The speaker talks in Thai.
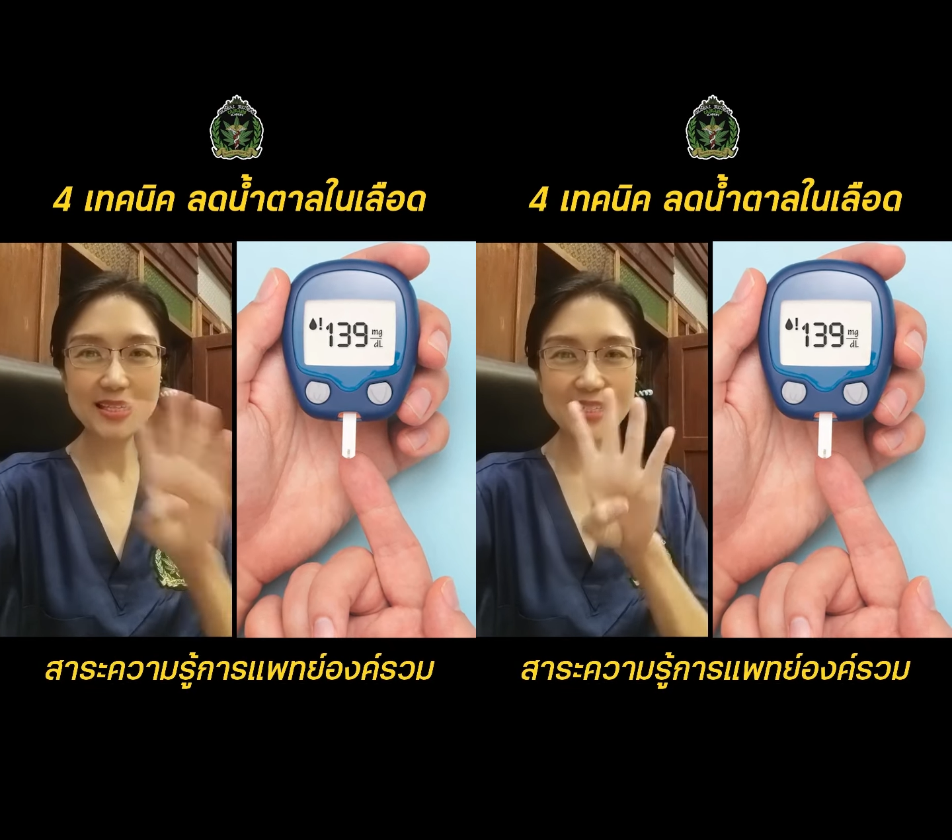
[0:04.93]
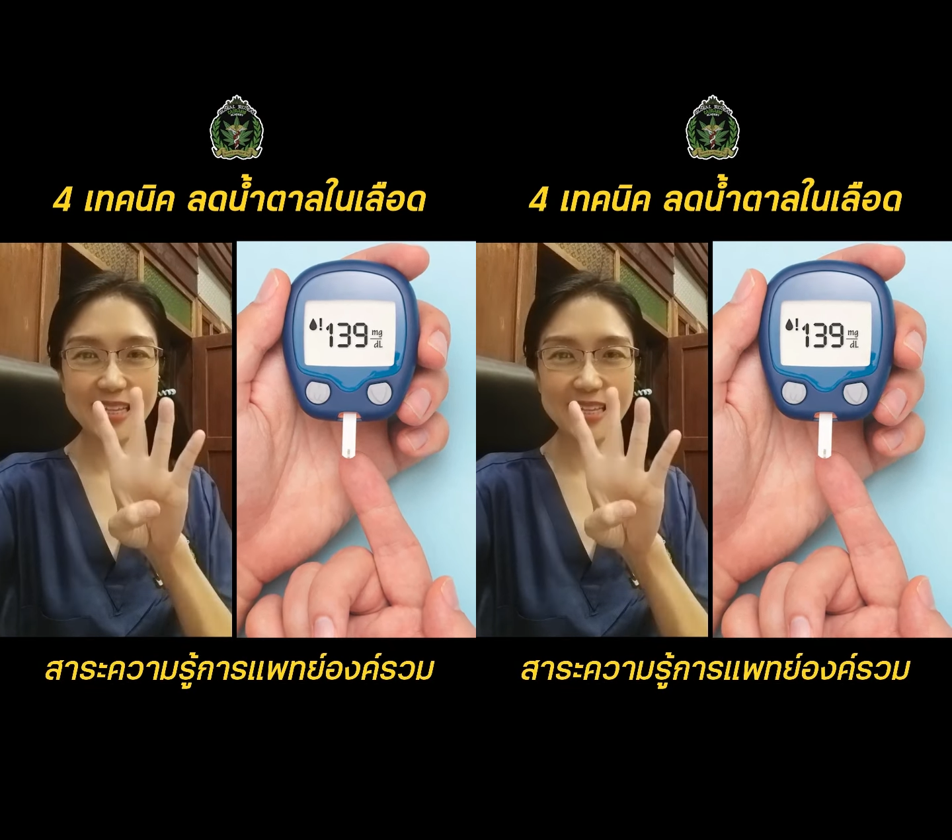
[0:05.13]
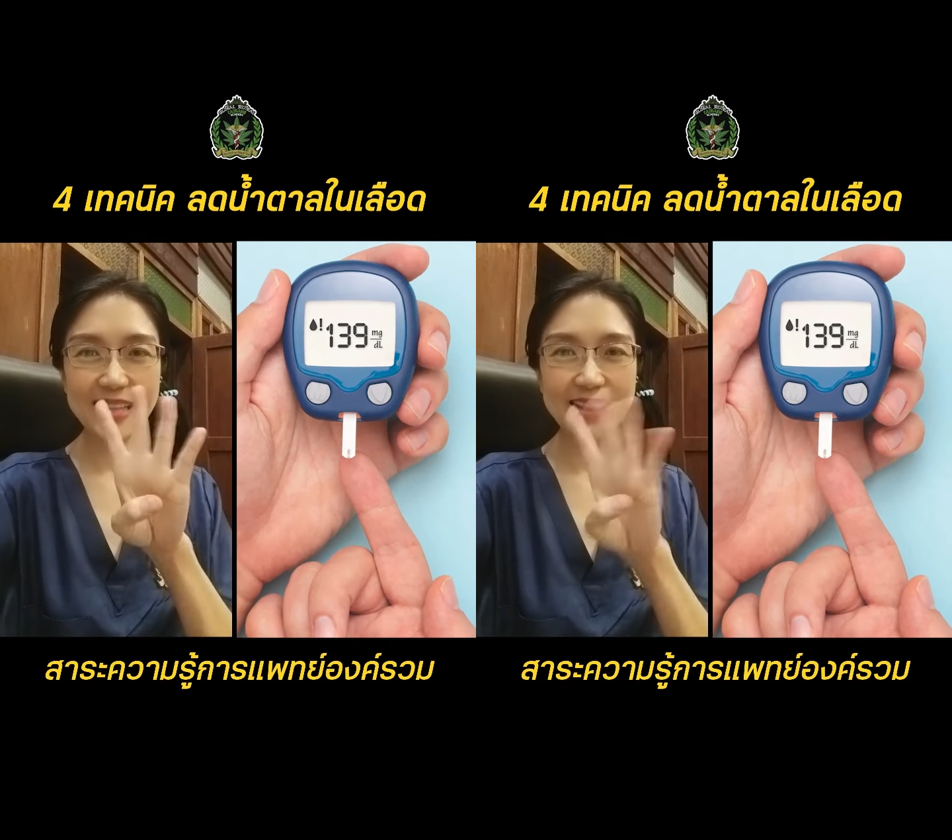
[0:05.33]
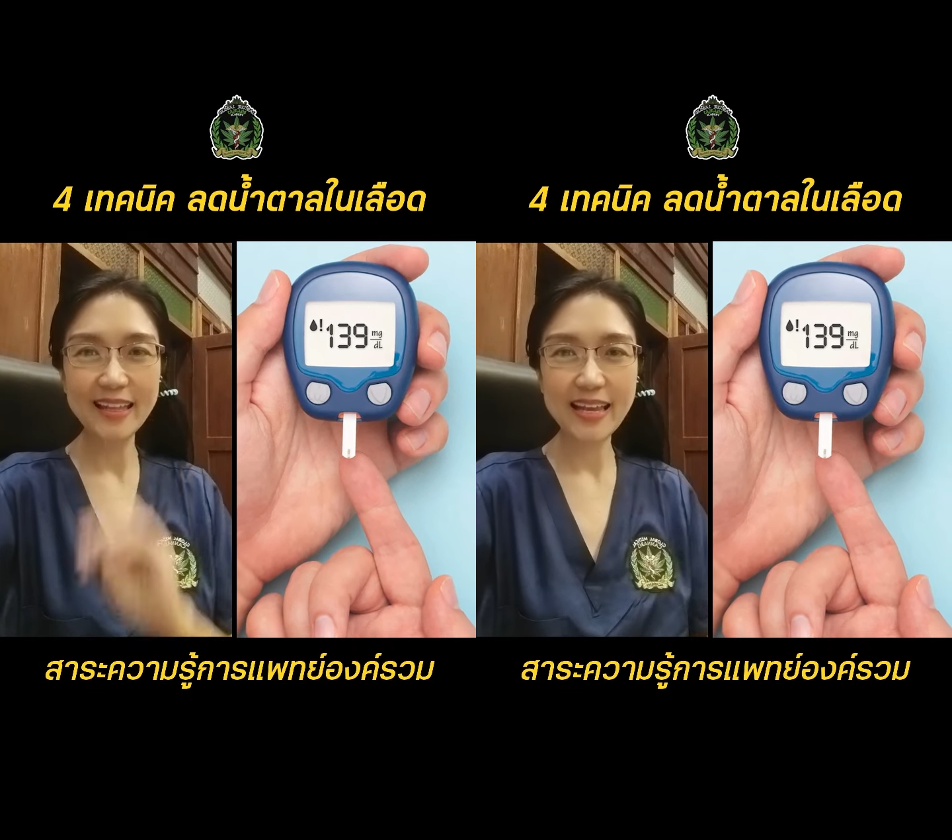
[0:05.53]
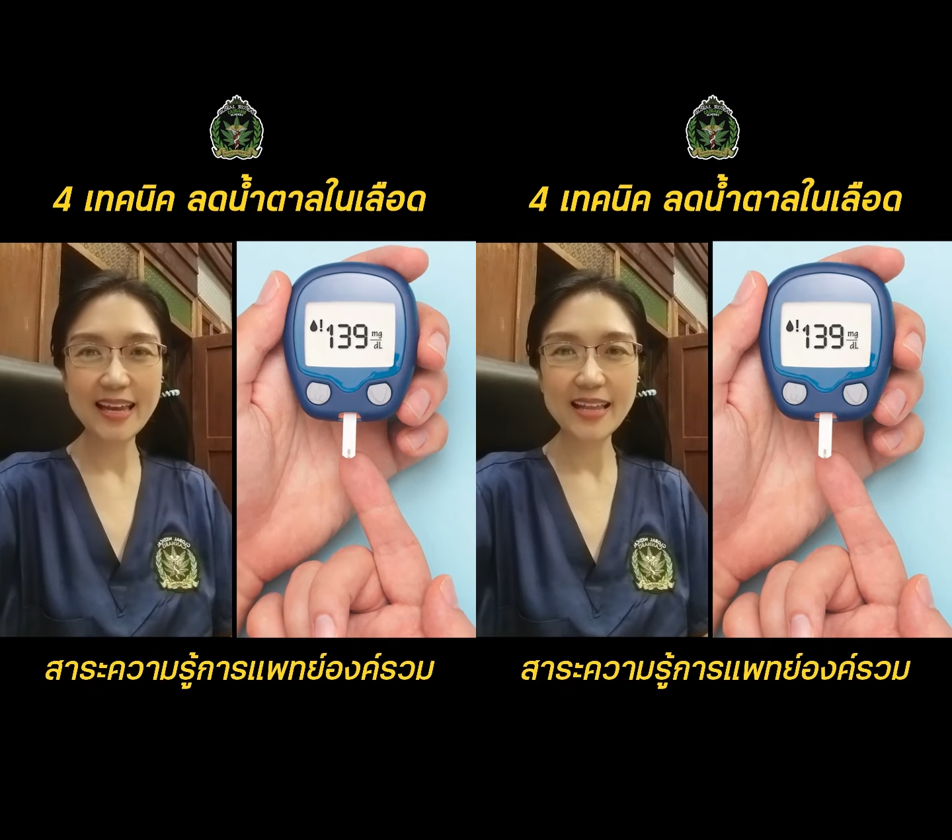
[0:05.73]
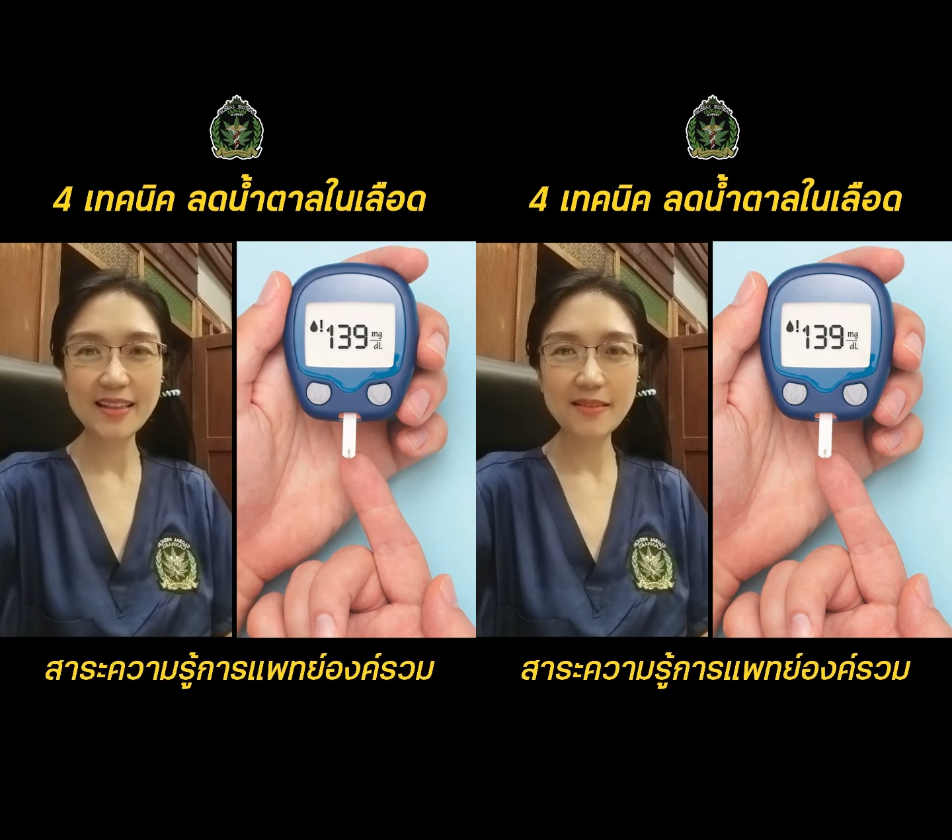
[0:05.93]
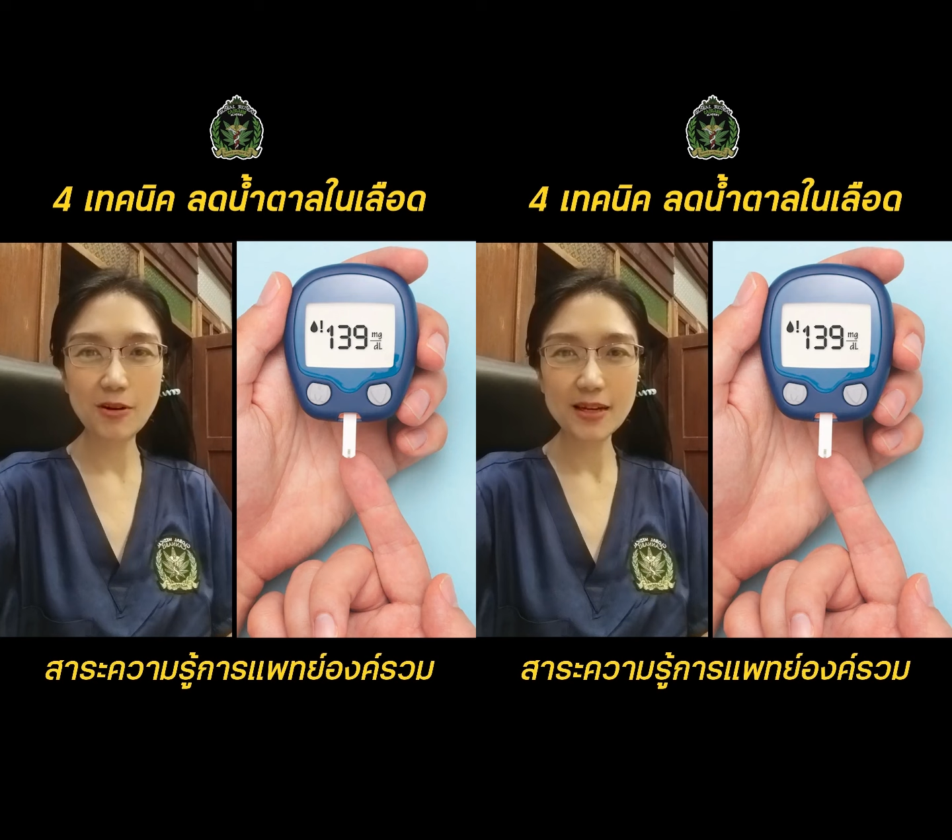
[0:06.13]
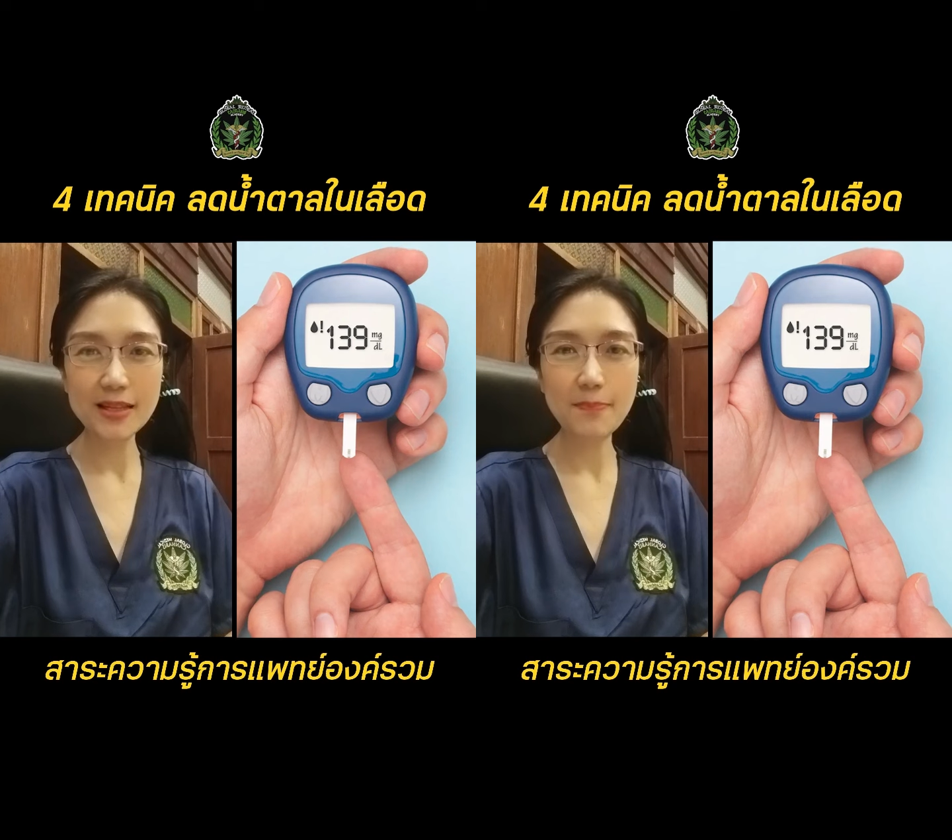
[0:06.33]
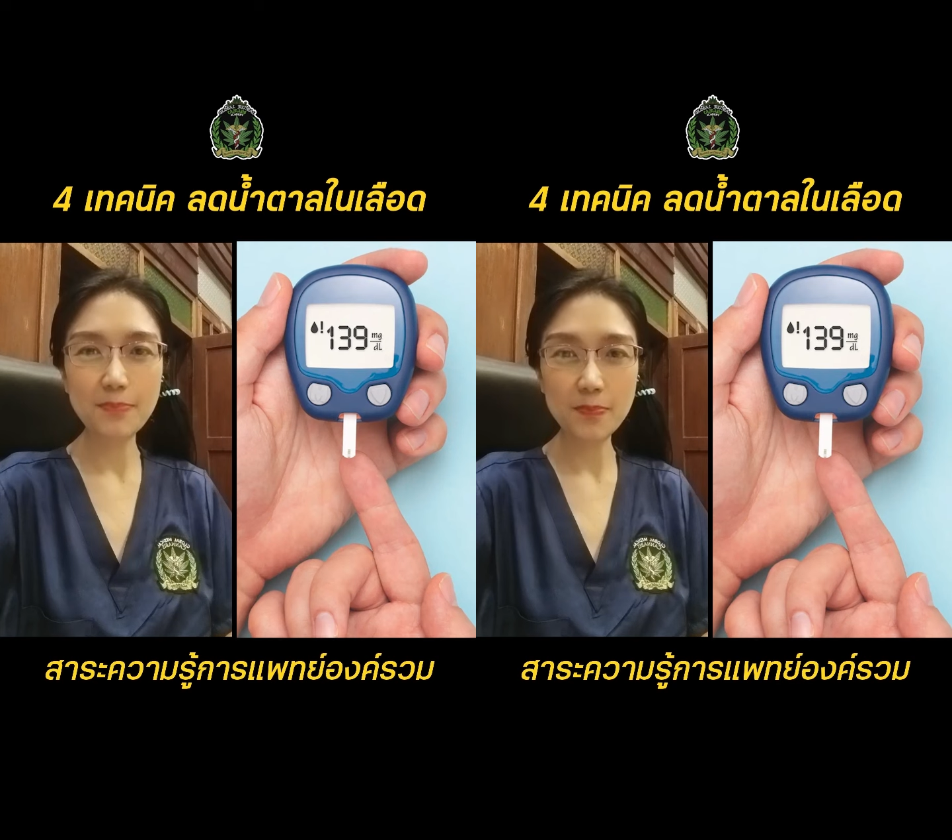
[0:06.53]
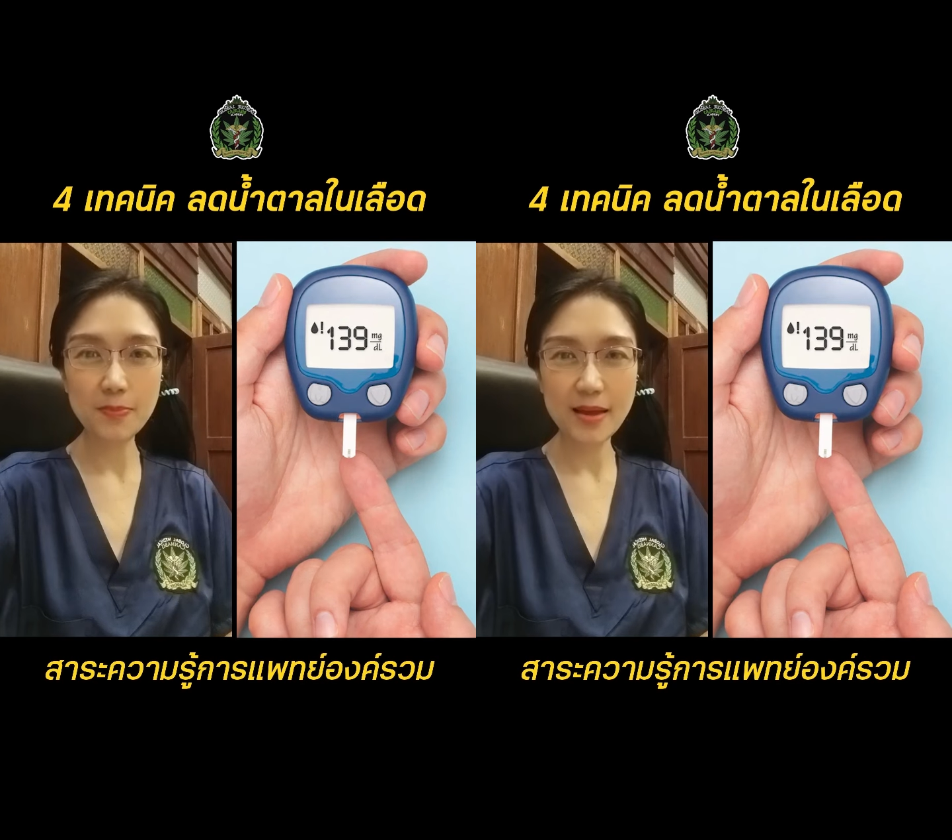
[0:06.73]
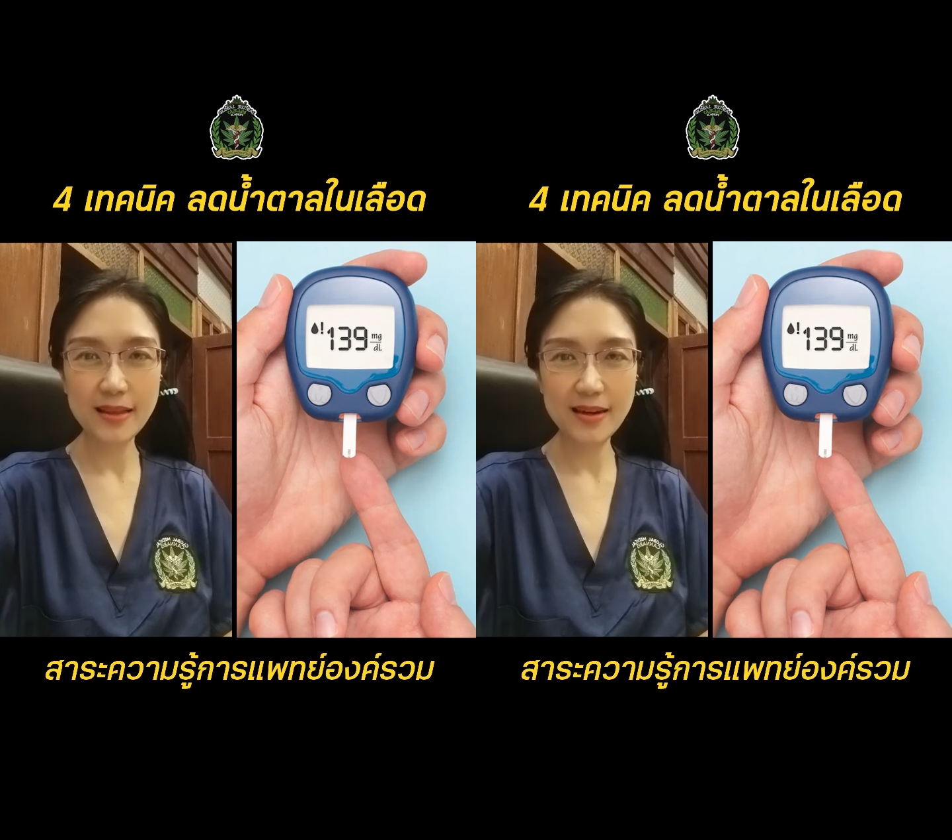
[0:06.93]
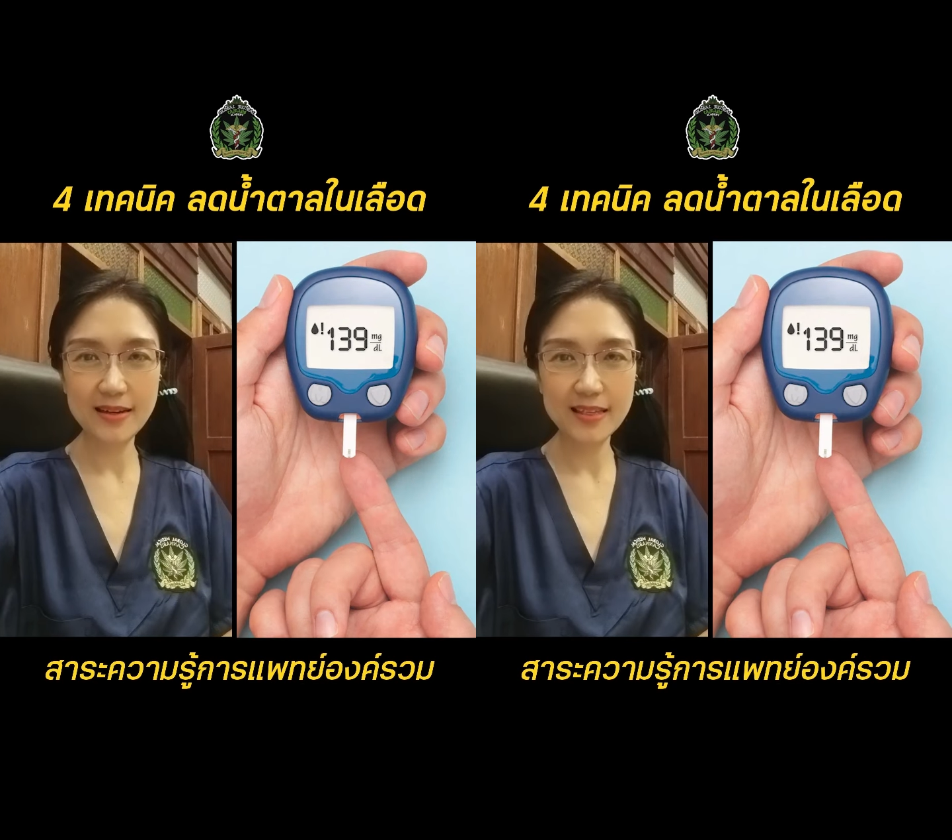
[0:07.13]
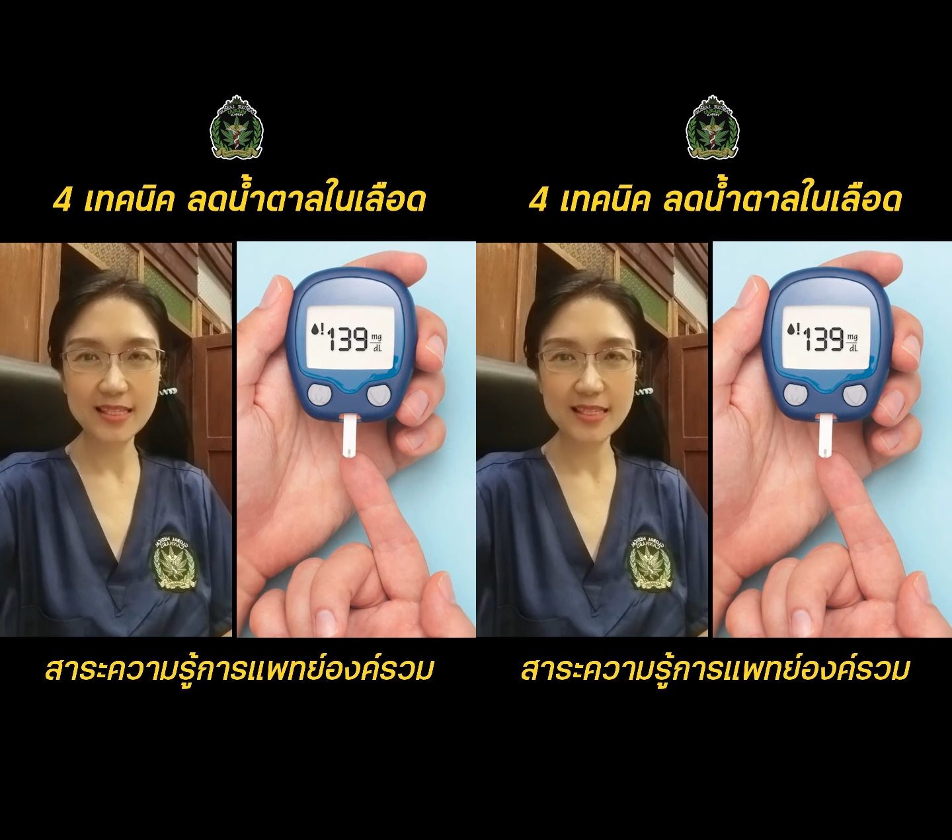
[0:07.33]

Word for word: 4 เทคนิคในการลดระดับน้ำตาลในเลือด